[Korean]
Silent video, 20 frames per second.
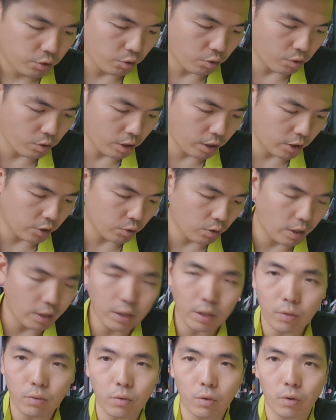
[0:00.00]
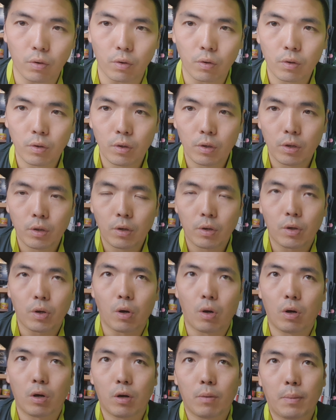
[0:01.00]
요 근래 계속 핫했고
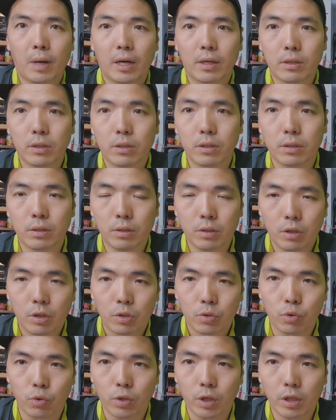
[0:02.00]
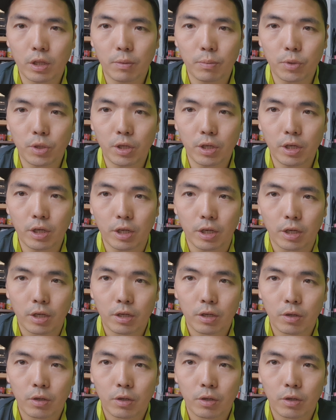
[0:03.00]
어, 많은 조사님들이